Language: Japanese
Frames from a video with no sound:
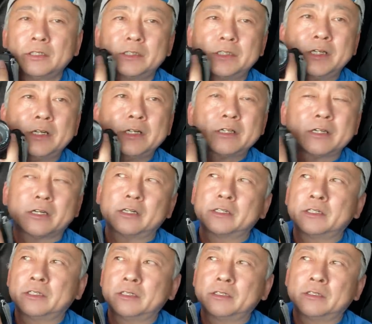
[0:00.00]
やや、
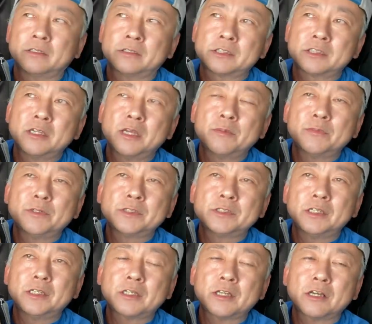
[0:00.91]
えー、
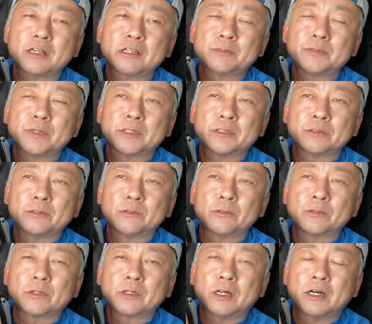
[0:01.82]
SMC タクマの
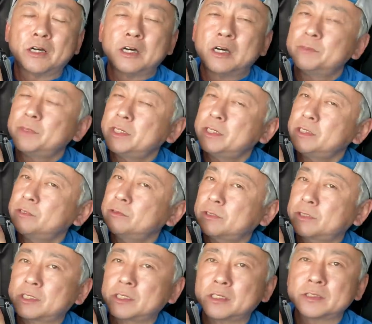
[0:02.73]
方が甘いよう
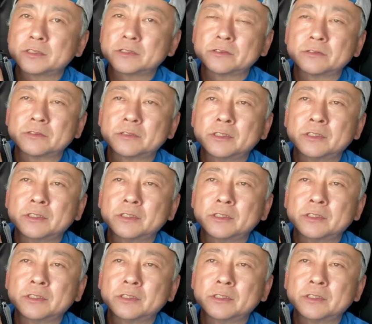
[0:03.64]
な気がする。